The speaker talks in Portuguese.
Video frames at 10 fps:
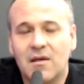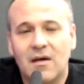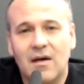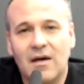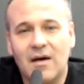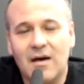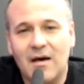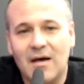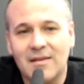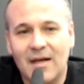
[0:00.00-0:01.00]

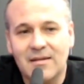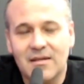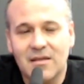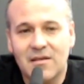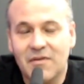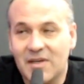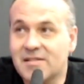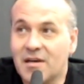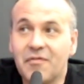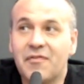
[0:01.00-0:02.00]
a, a data que vai
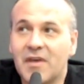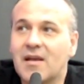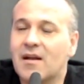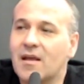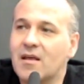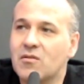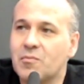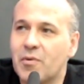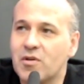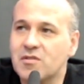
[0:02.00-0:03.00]
ser a feira, né? Do
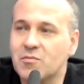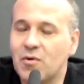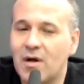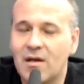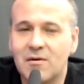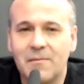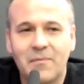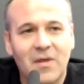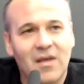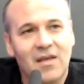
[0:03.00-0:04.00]
próximo ano.
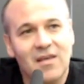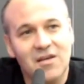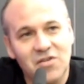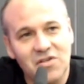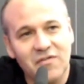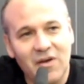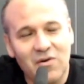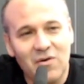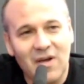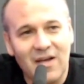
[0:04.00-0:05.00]
E a gente vai
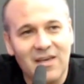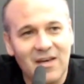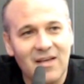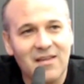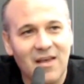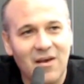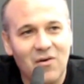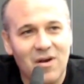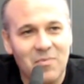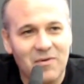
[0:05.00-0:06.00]
colocar aqui na tela
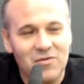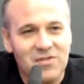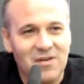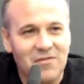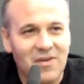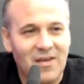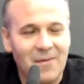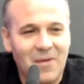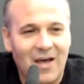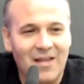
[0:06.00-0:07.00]
agora para você
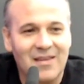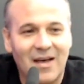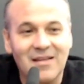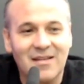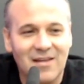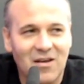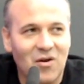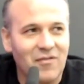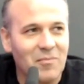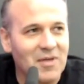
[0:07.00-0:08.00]
ver a data da
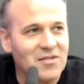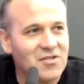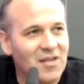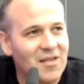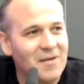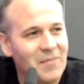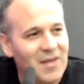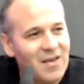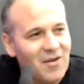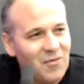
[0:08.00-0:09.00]
Inova Plastic.
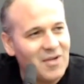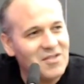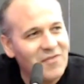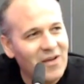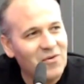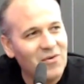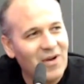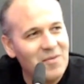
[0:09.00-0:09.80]
O Andy vai colocar aí